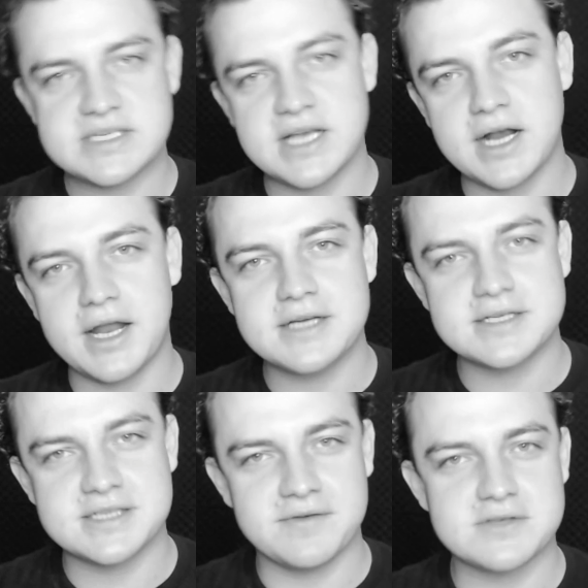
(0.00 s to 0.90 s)
É uma
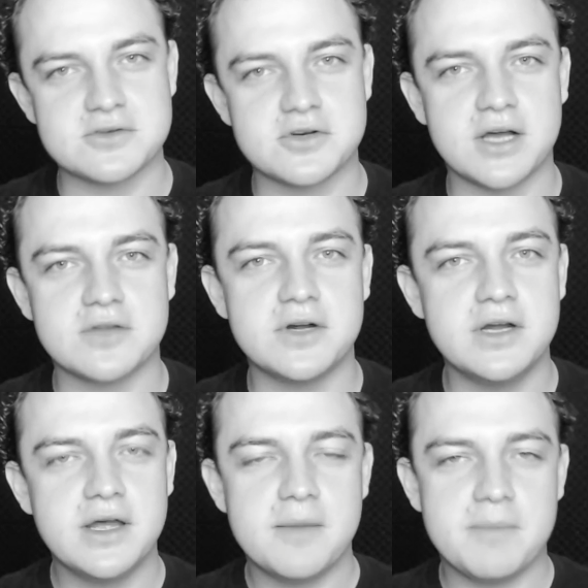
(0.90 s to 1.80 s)
sacanagem que você faz com o
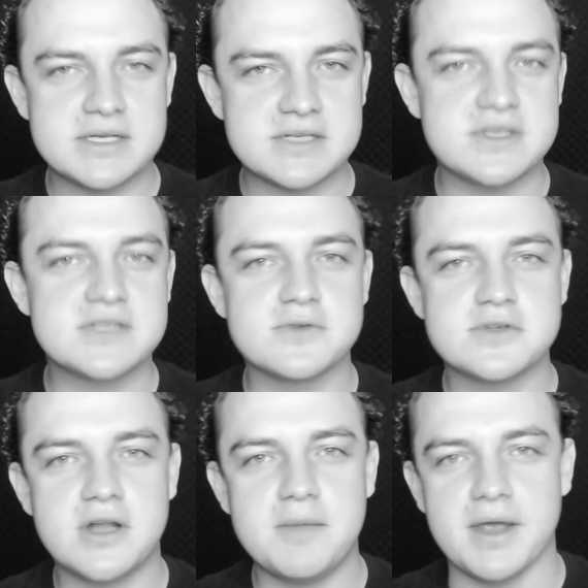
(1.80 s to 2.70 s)
jogador, mas às vezes
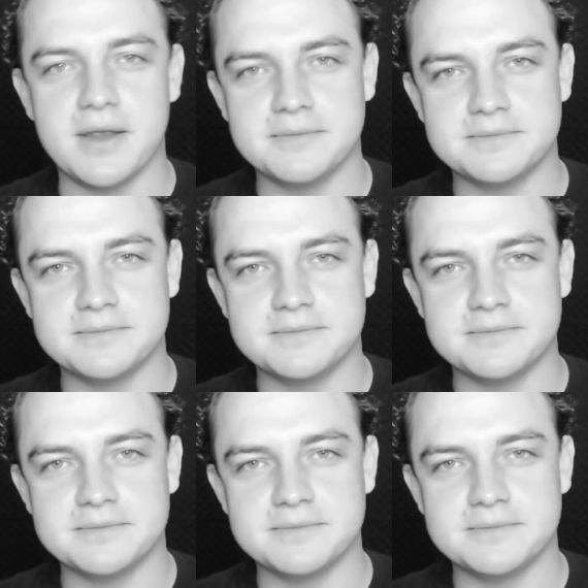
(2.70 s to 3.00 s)
funciona bem.